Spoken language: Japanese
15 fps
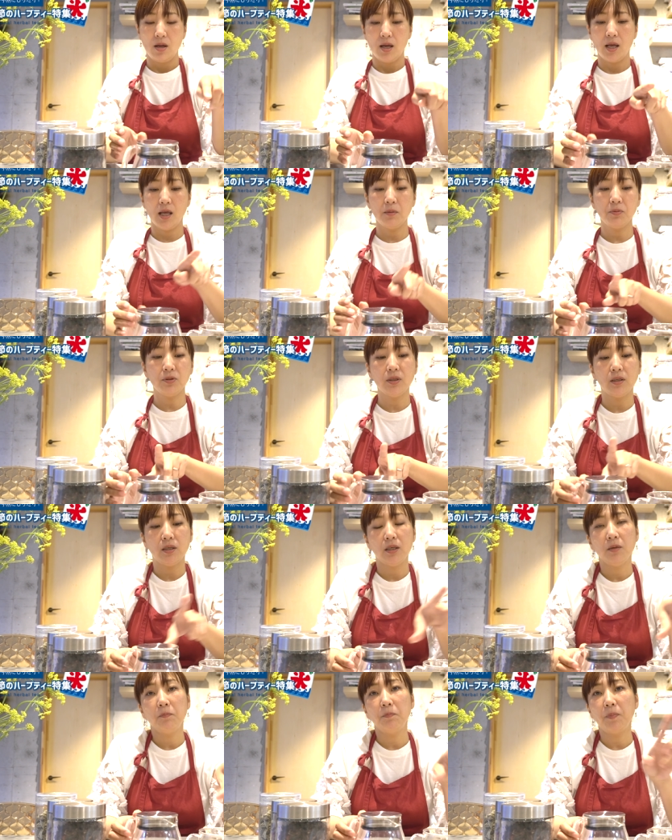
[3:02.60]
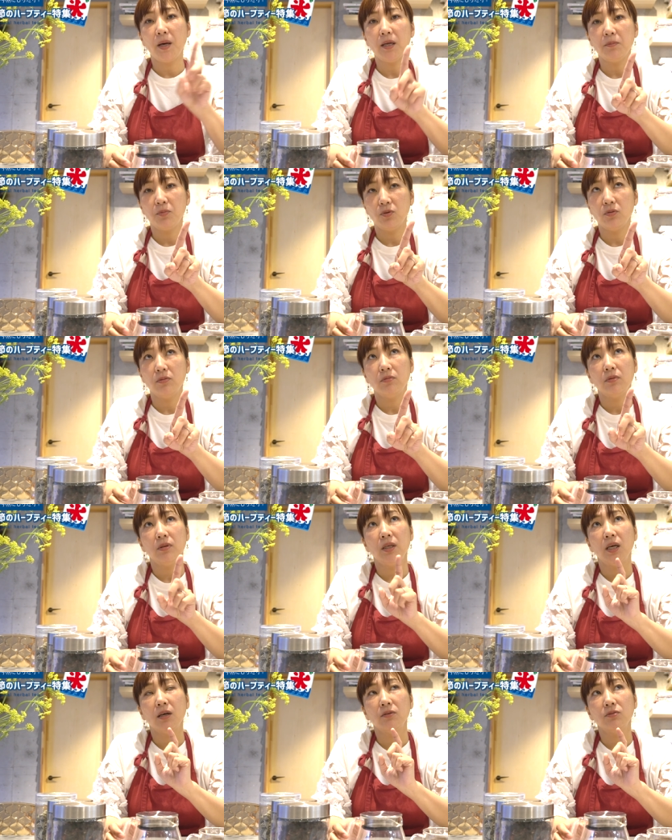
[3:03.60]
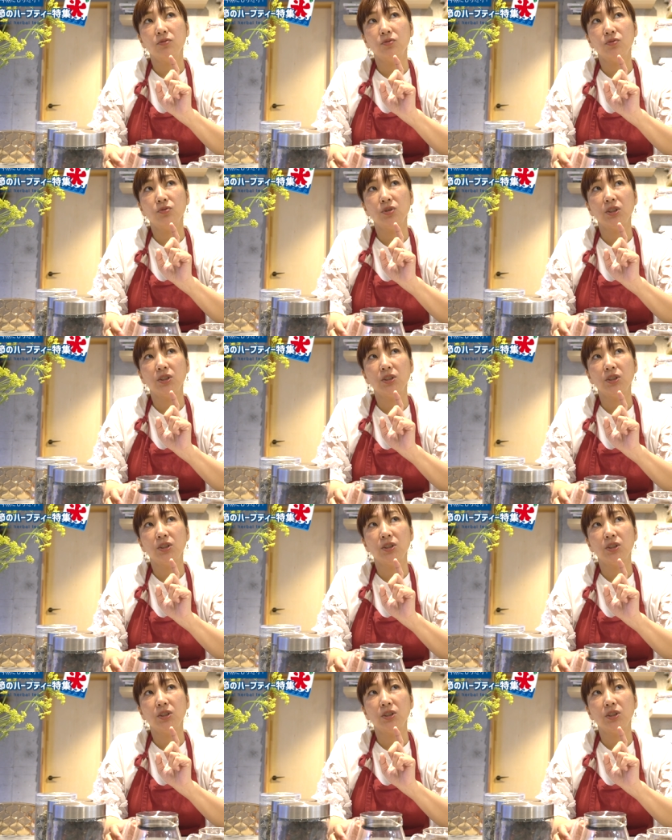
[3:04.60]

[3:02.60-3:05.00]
ハーブティーいっぱいぶん にひゃく